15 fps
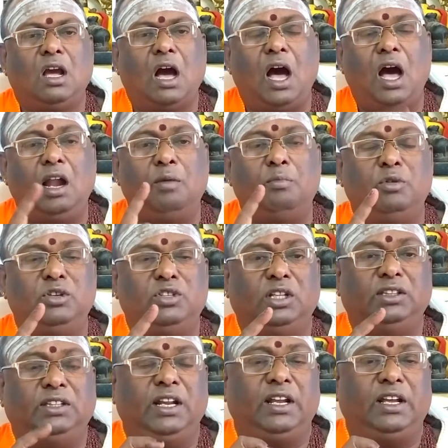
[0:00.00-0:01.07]

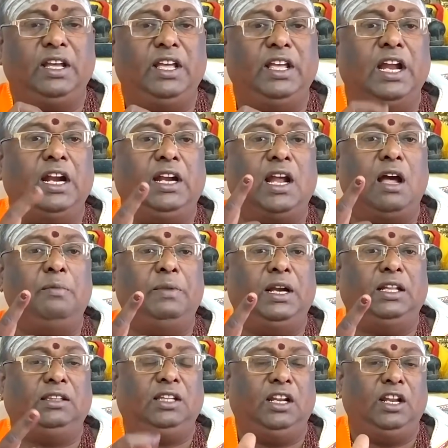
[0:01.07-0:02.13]
காலபுருஷத்திற்கு எட்டாம்
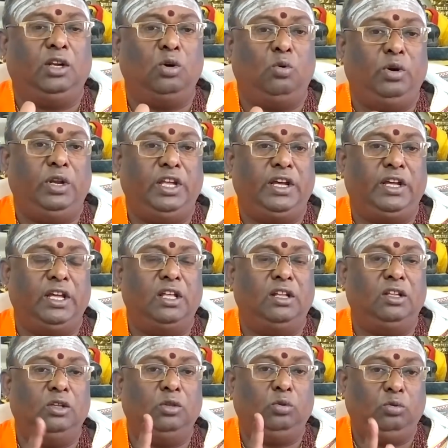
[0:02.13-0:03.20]
இடத்தில் இருக்கக்கூடிய
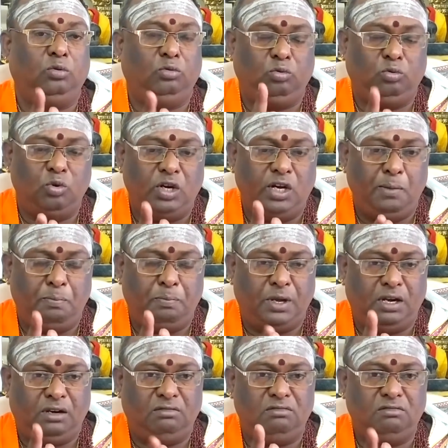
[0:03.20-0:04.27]
கேது
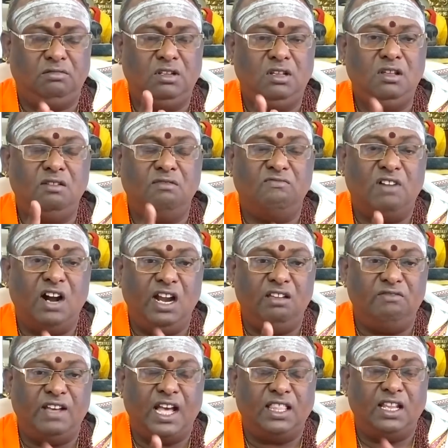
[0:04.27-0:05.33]
துண்டிப்பார் வழி
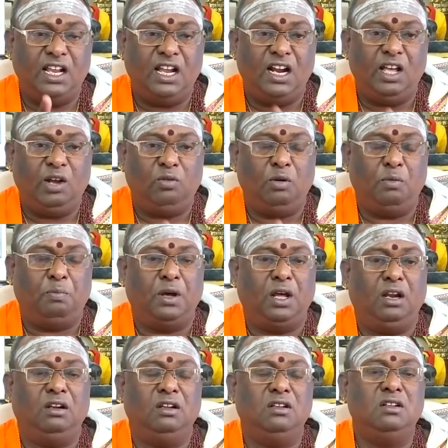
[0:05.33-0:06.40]
வேதனைகளை
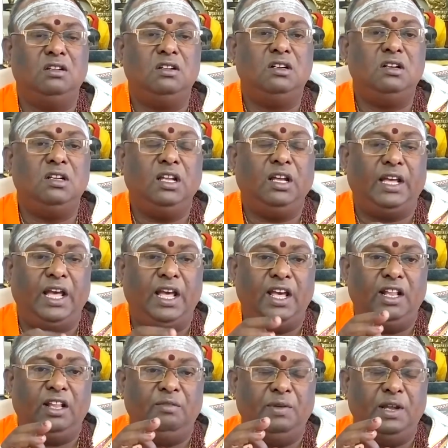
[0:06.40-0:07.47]
கொடுப்பார்
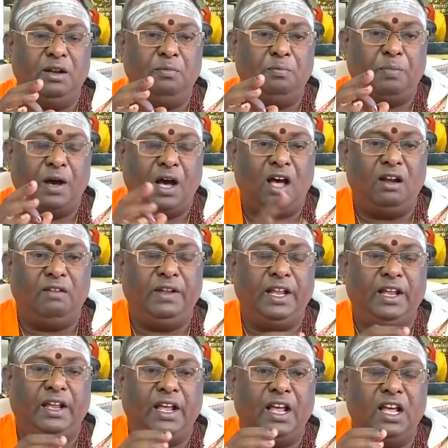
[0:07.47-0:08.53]
கேதுவின் பார்வை
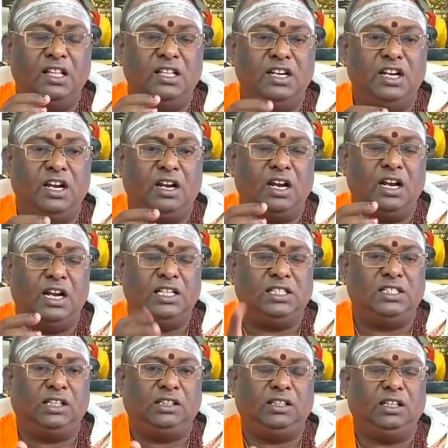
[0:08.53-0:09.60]
கேது நின்ற
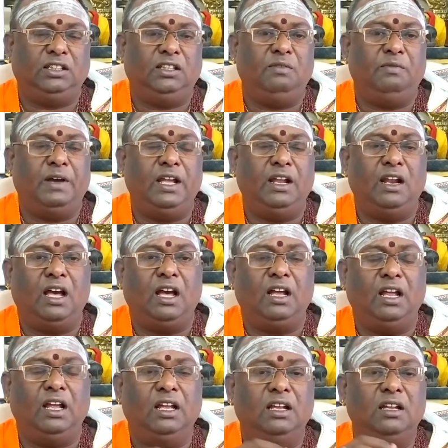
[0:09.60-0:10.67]
நட்சத்திரத்தின் வாயிலாக
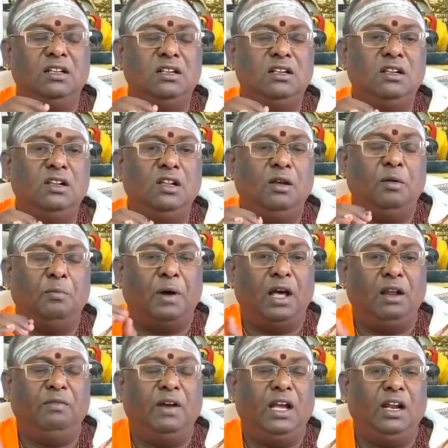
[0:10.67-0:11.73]

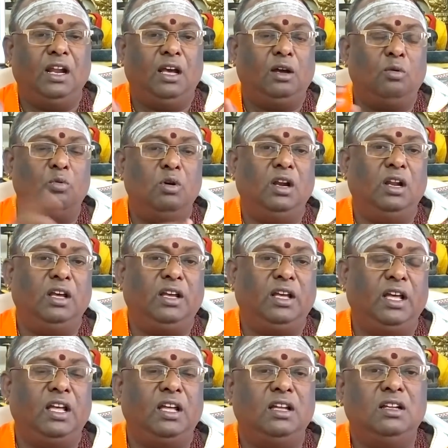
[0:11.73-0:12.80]
பார்வை வாயிலாக உங்களுக்கு